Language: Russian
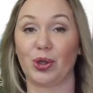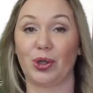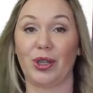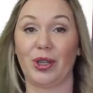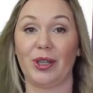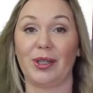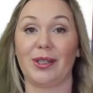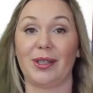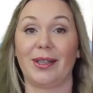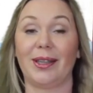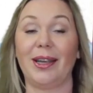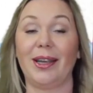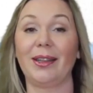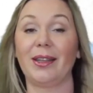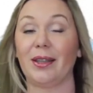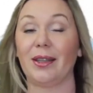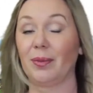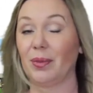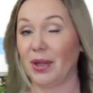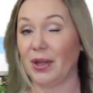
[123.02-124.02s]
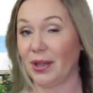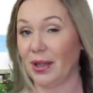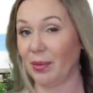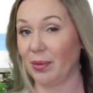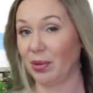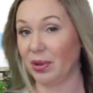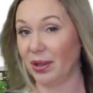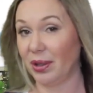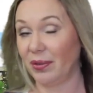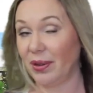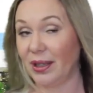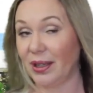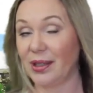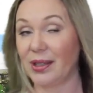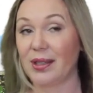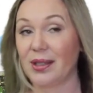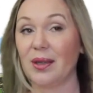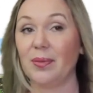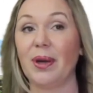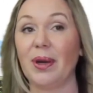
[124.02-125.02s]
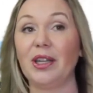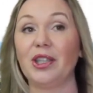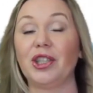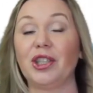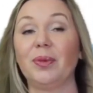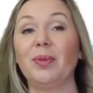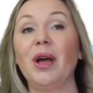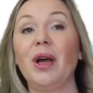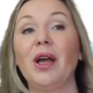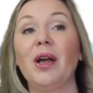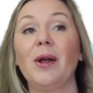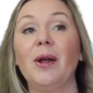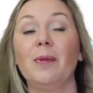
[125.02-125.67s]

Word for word: уже 30 лет, а нам тогда было 20 с небольшим.